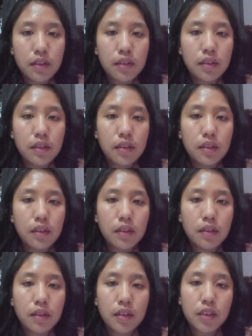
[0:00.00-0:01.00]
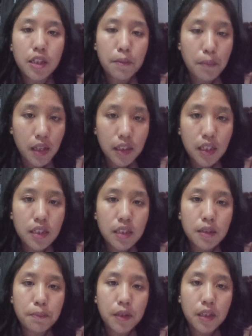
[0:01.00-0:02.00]
eh, kecerdasan
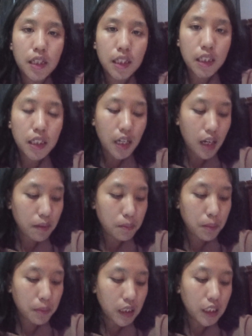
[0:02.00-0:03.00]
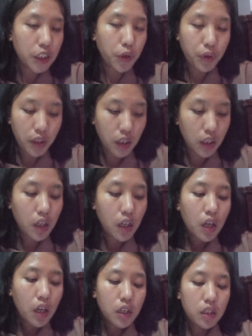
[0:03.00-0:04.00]
si peneliti dalam memilih teori.
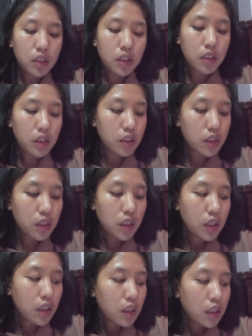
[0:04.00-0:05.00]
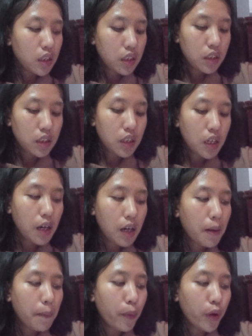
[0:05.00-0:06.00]
Eh, dalam
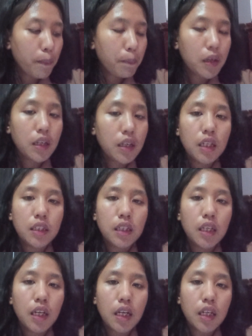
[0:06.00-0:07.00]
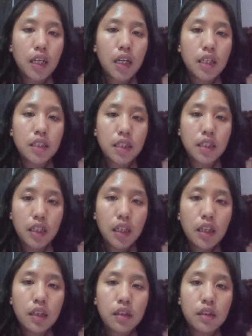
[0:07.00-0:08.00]
laporan penelitian tindakan kelas
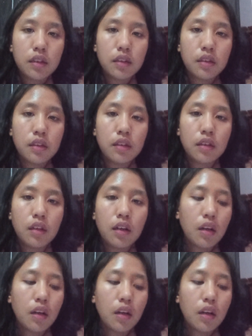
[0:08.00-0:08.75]
ini eh,